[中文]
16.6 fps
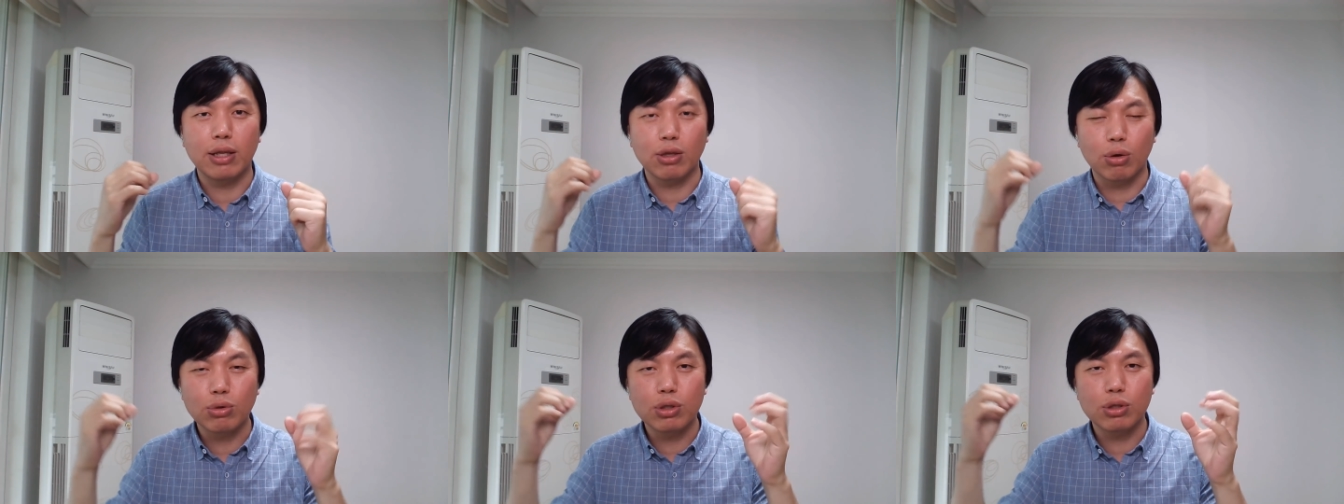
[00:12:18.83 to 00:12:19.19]

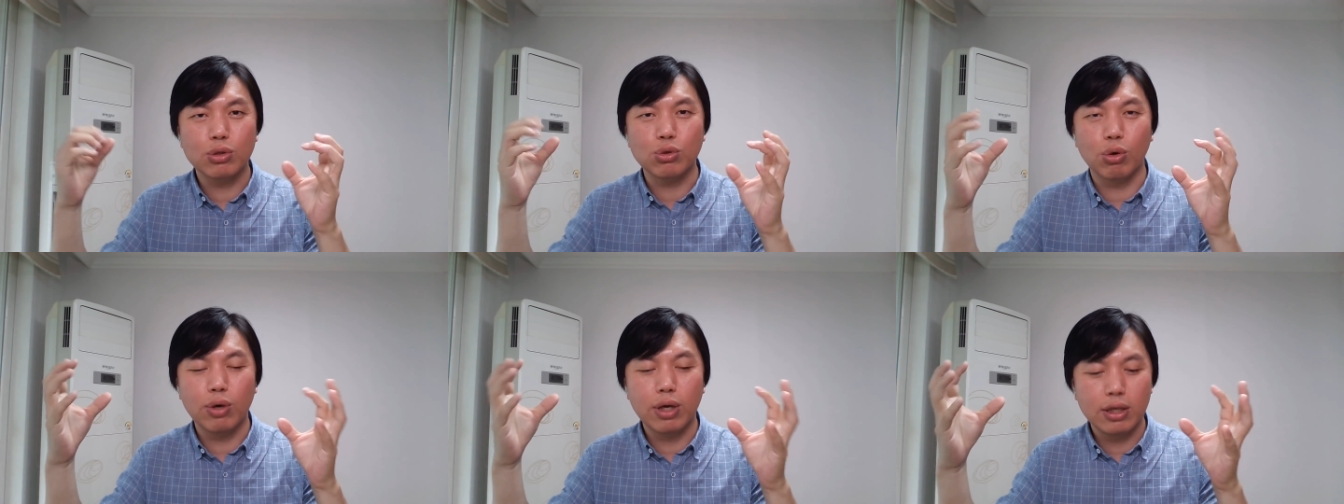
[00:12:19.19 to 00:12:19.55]
都是
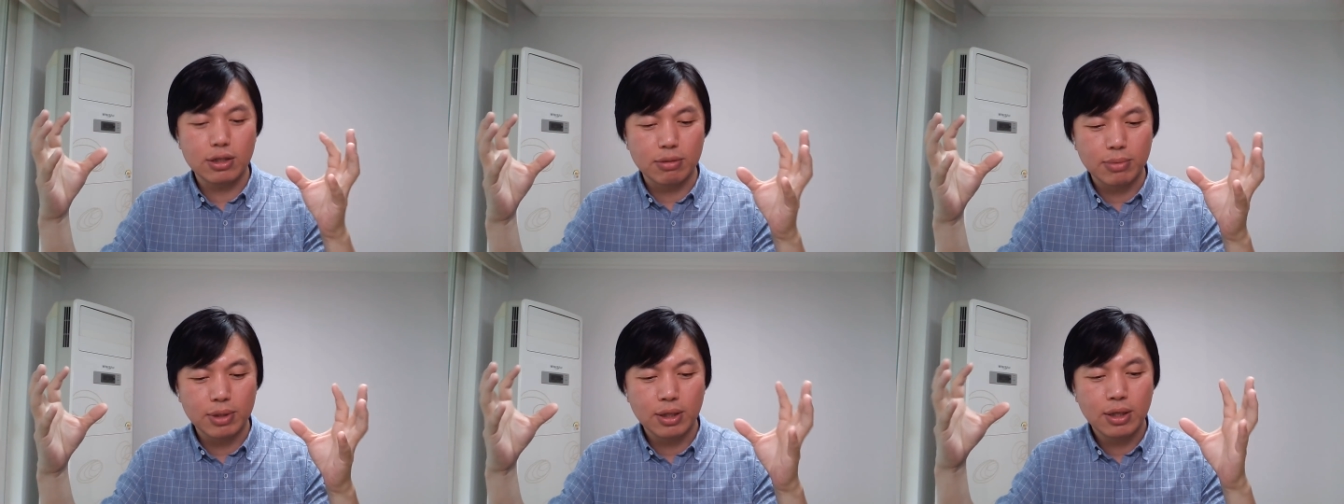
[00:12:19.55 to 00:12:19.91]
所谓的
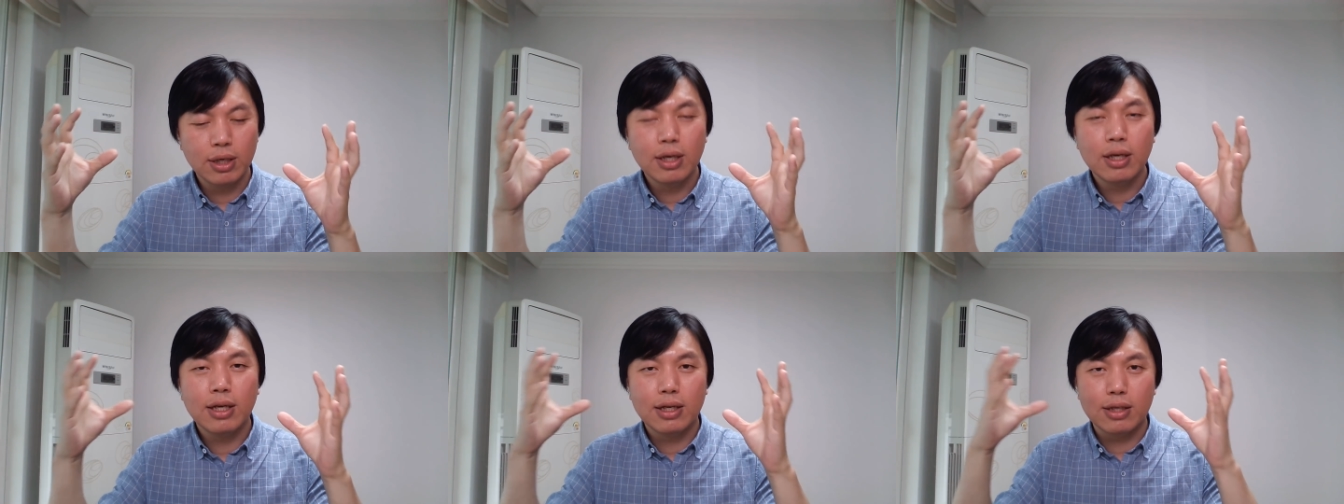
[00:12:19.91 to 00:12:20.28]
什么，
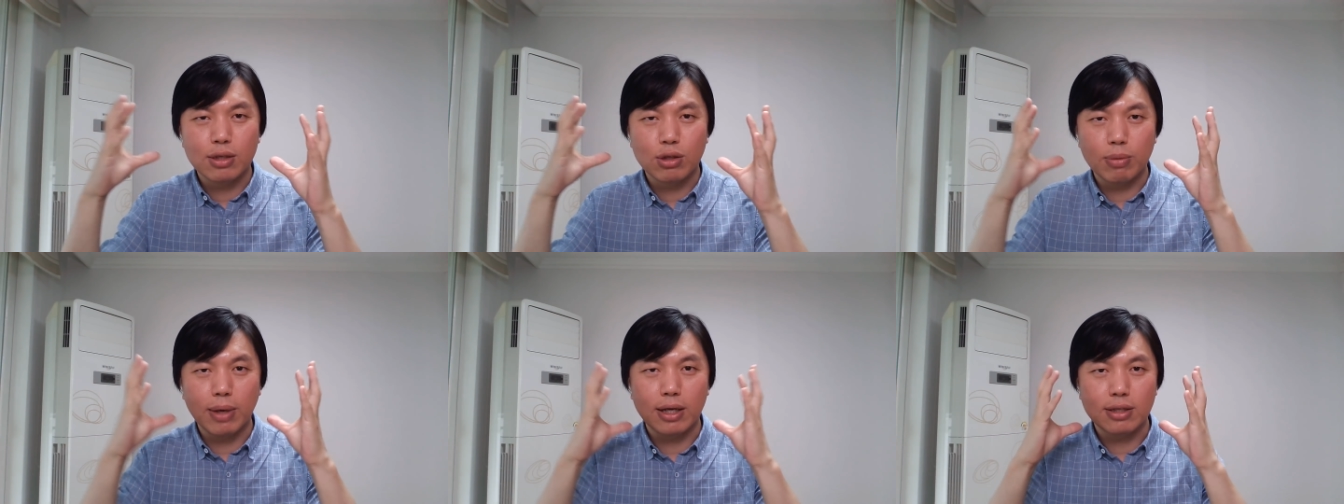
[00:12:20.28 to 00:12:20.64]

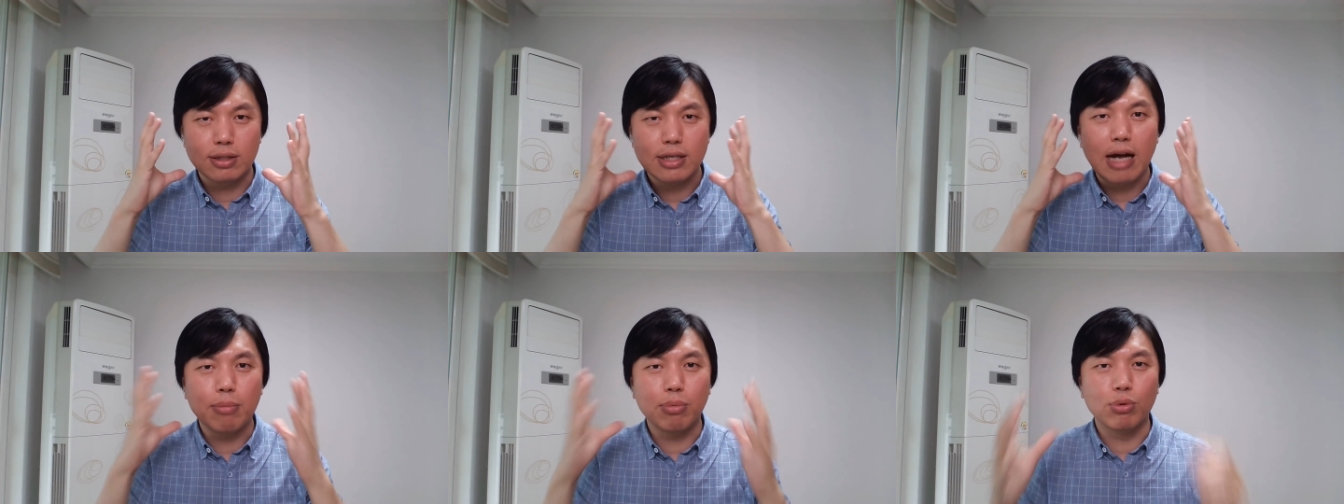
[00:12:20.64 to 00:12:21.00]
对吧？
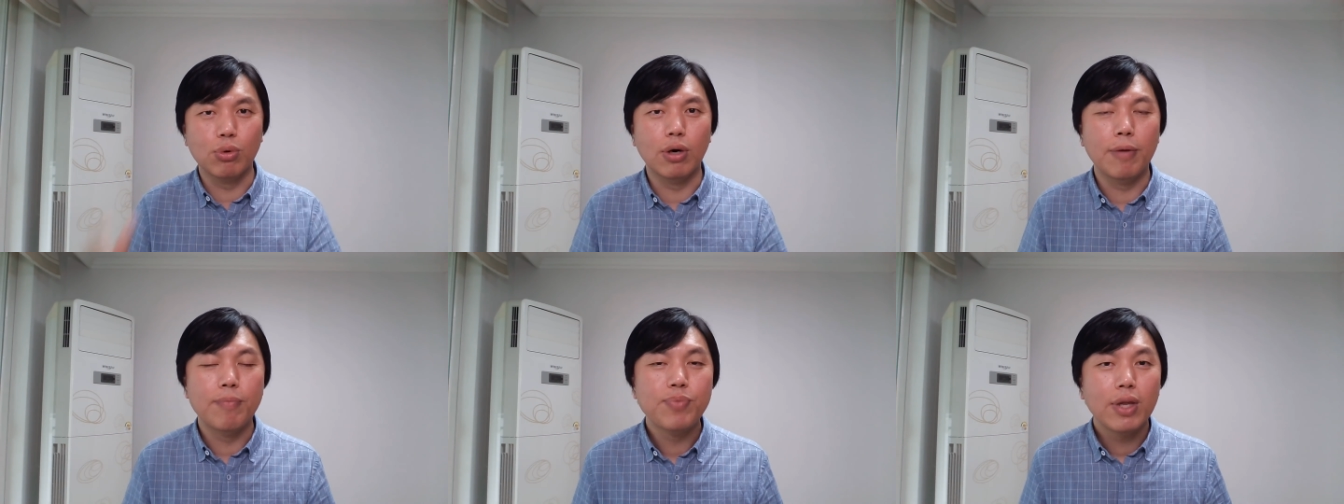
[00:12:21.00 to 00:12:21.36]
差不
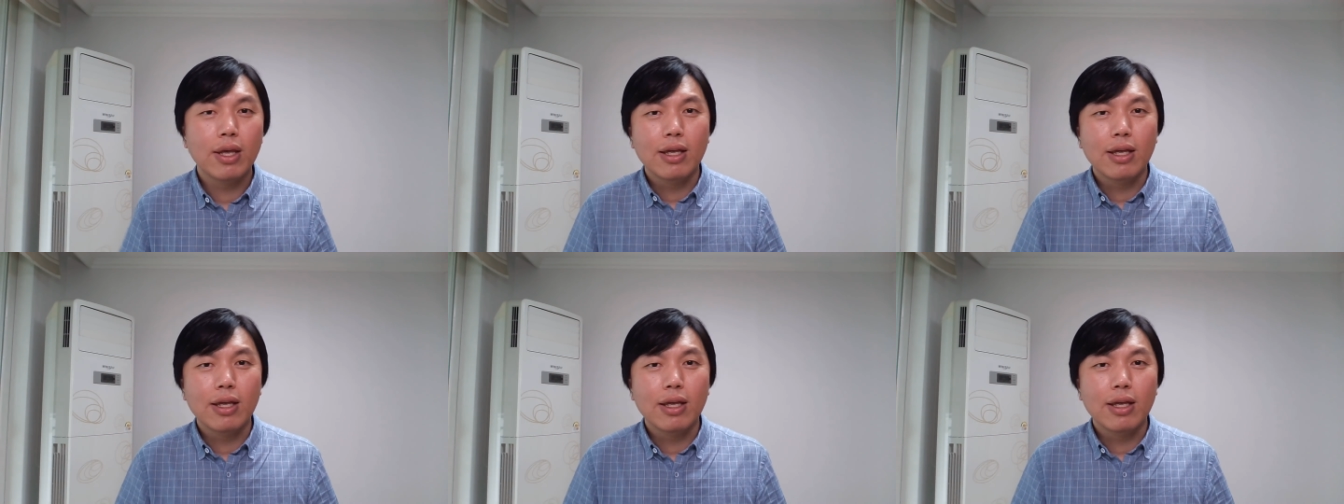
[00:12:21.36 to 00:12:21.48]
多，